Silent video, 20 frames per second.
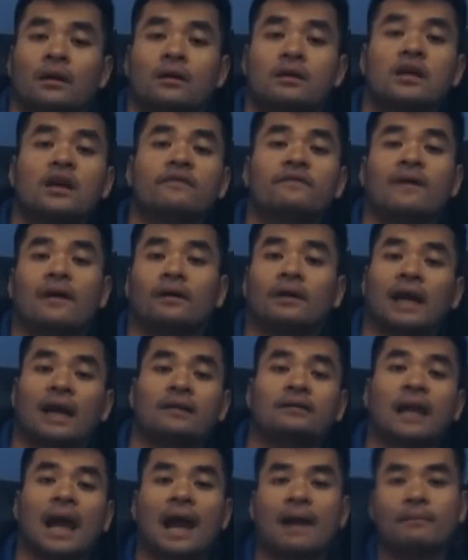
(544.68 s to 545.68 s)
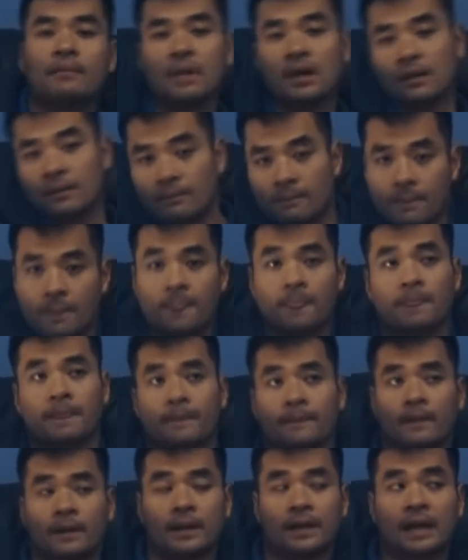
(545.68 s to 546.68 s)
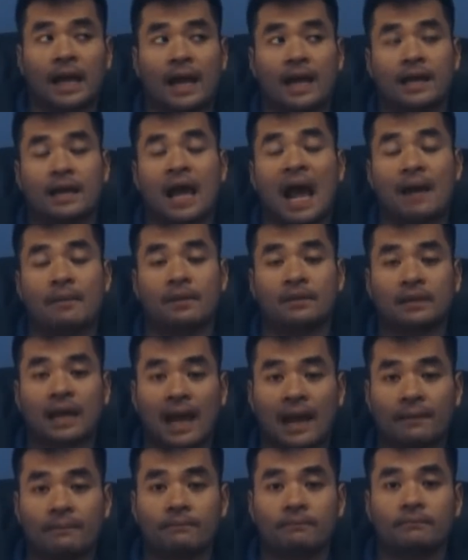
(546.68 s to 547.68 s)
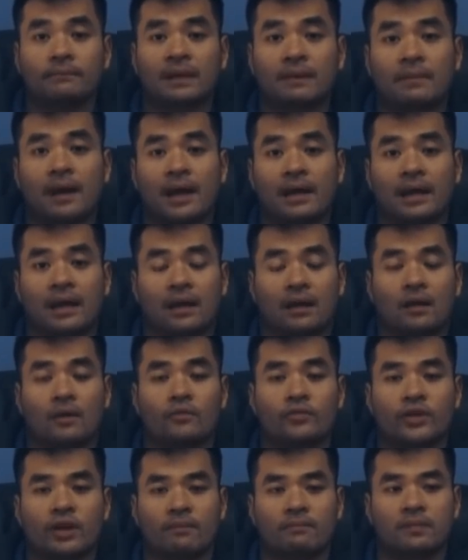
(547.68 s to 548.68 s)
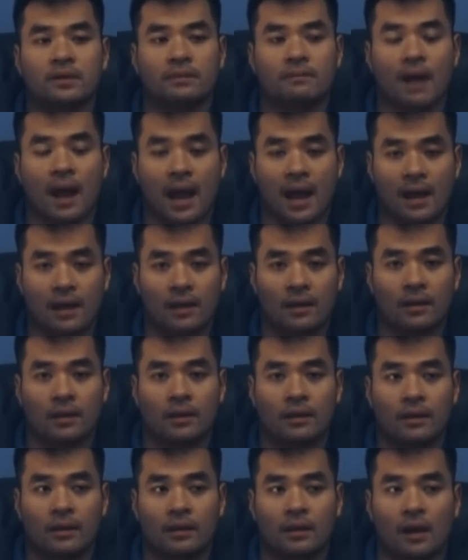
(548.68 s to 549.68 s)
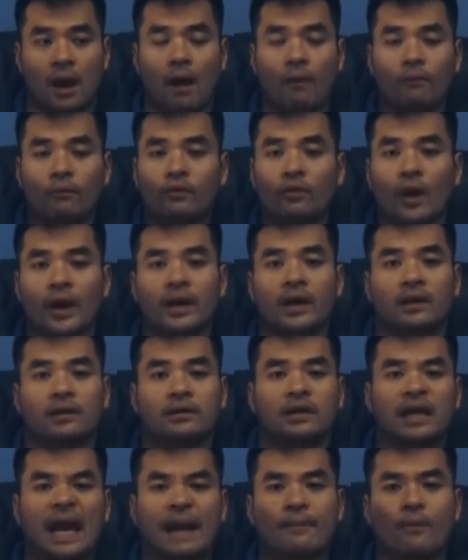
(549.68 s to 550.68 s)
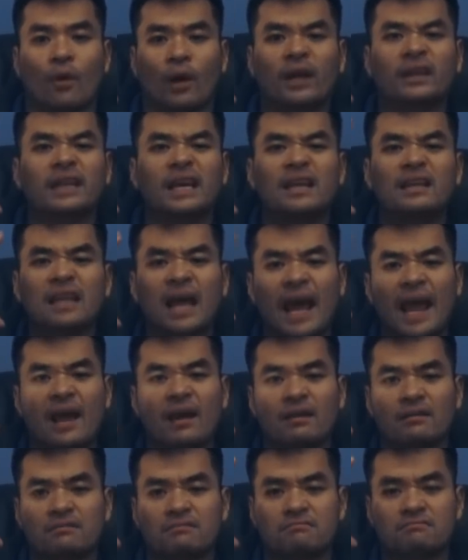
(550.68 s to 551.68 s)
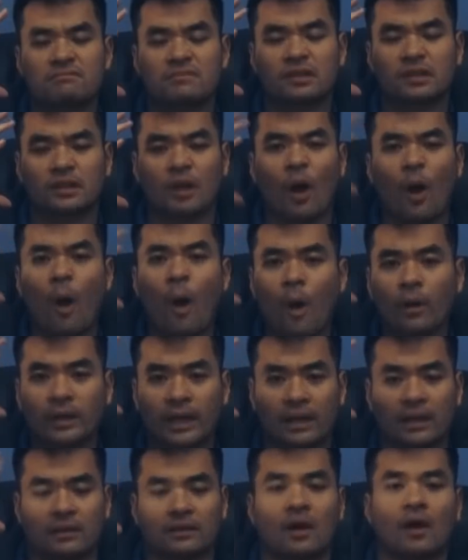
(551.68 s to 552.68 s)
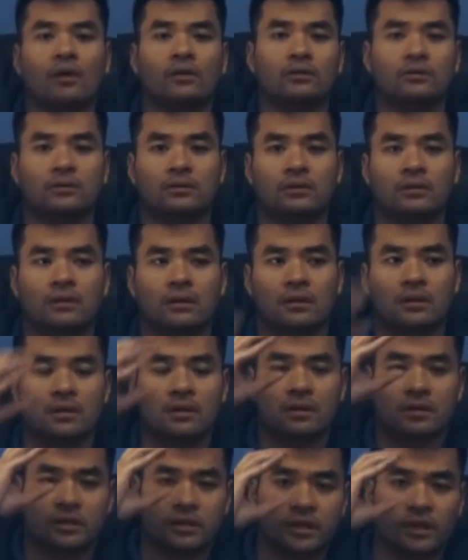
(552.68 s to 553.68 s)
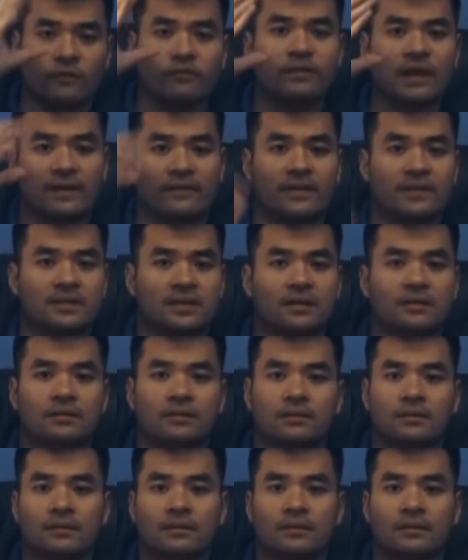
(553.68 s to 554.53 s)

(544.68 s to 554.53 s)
nhưng vào tháng 8 á, ngày 28 năm 2013, ông Ryan nghe một cái tiếng thét to thiệt là to luôn trong nhà vệ sinh.